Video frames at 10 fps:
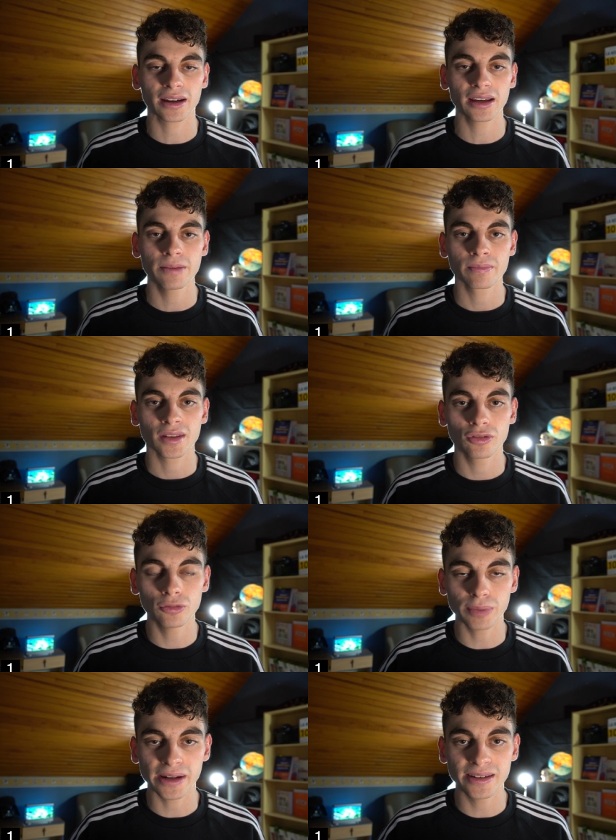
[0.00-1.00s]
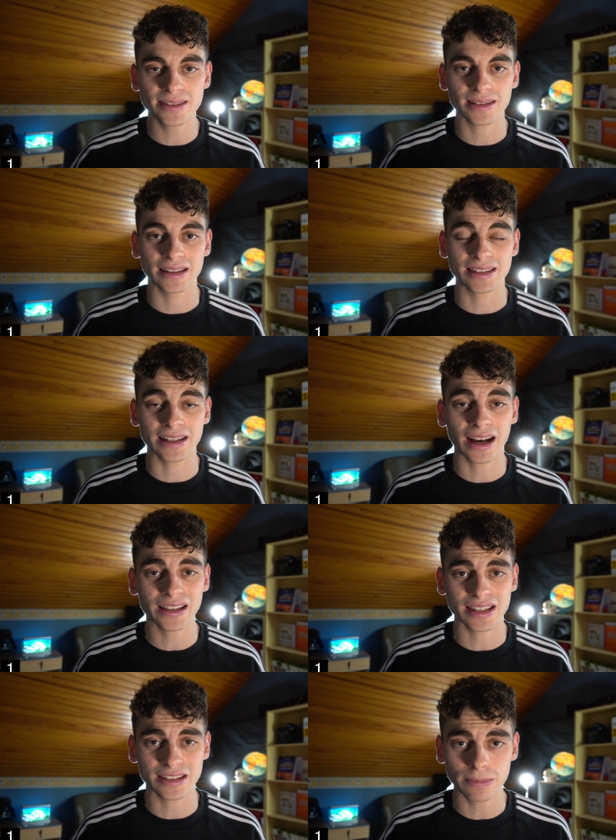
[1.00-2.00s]
créer une playlist et c'est
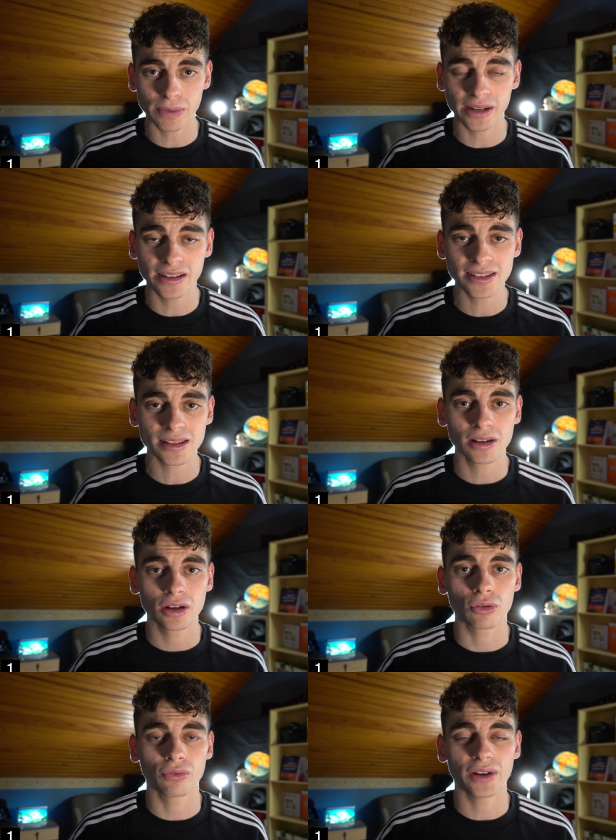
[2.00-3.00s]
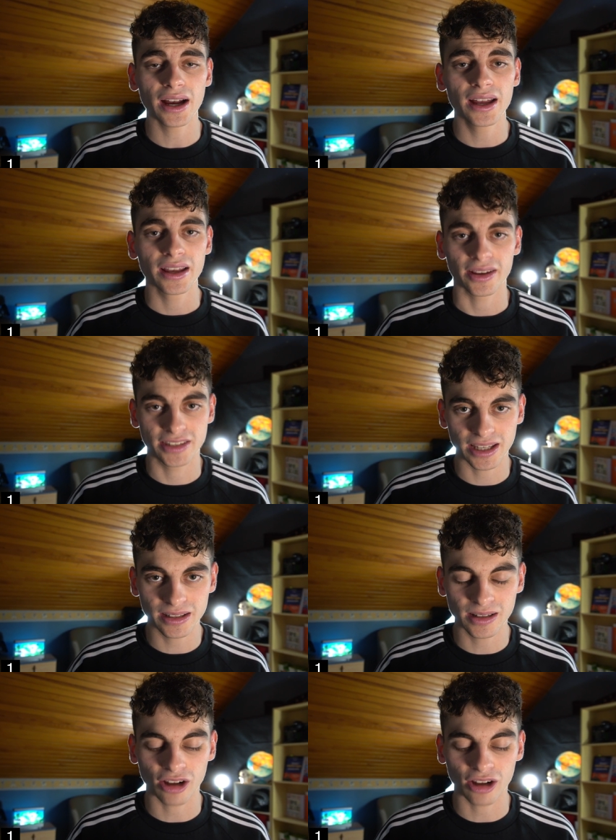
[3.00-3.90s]
grâce à ces playlists qu'on va gagner de